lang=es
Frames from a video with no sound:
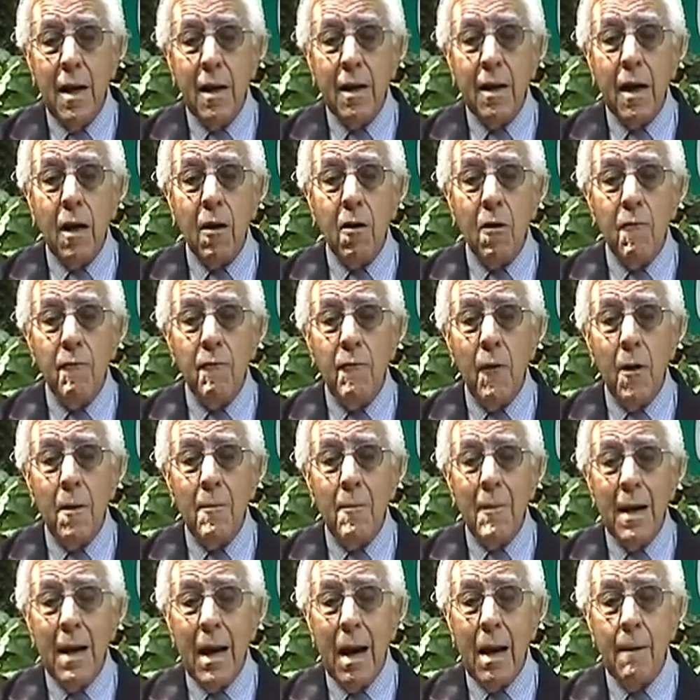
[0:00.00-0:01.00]
que
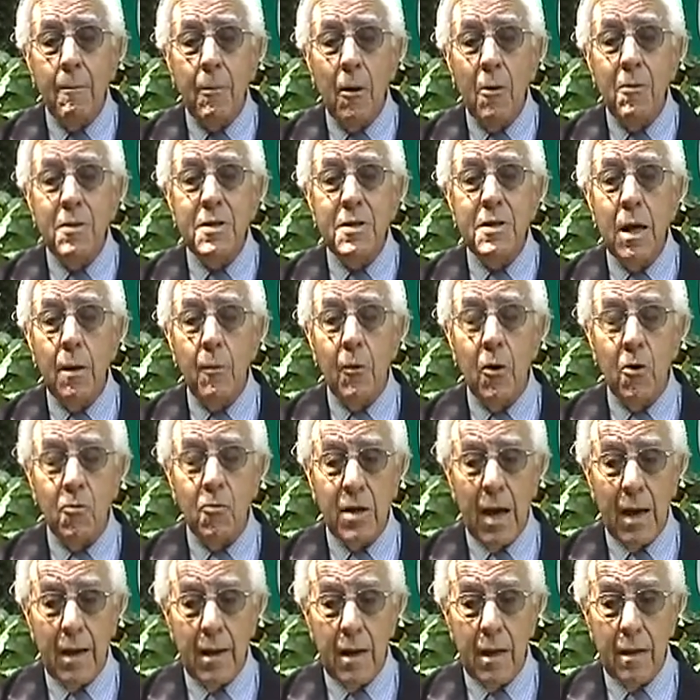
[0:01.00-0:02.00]
conforman a la provincia de Buenos
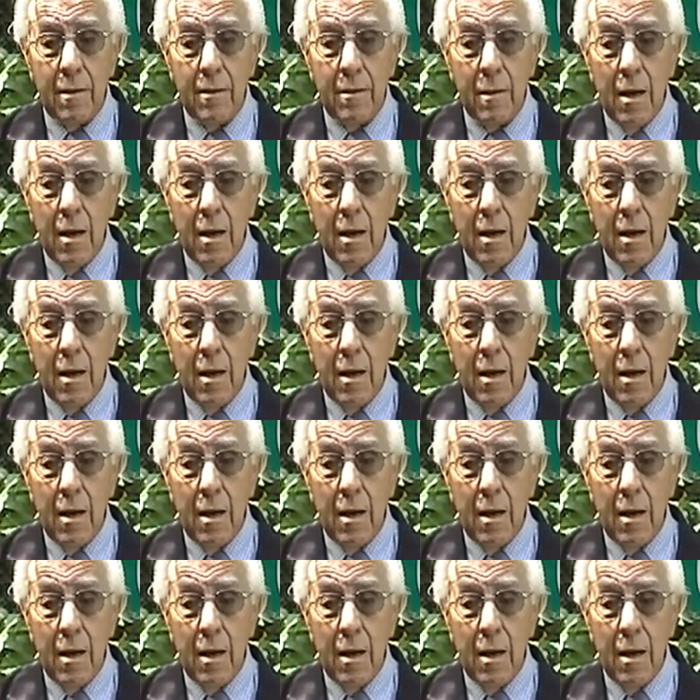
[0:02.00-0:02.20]
Aires.